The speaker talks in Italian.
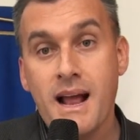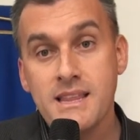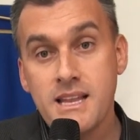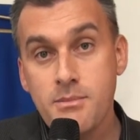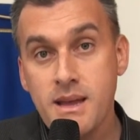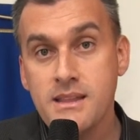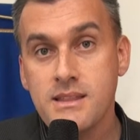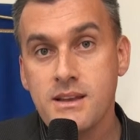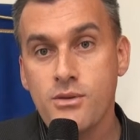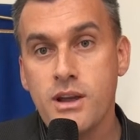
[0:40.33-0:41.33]

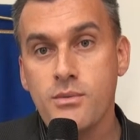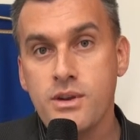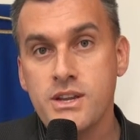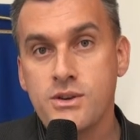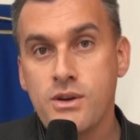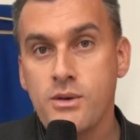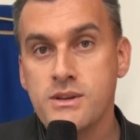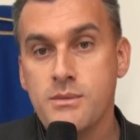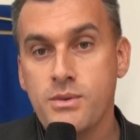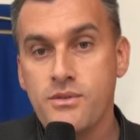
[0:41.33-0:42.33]
altrimenti corriamo il rischio che
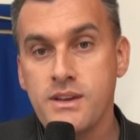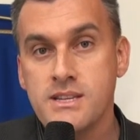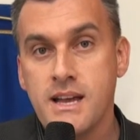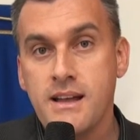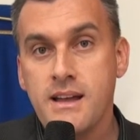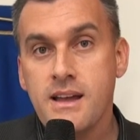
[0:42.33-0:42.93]
questa provincia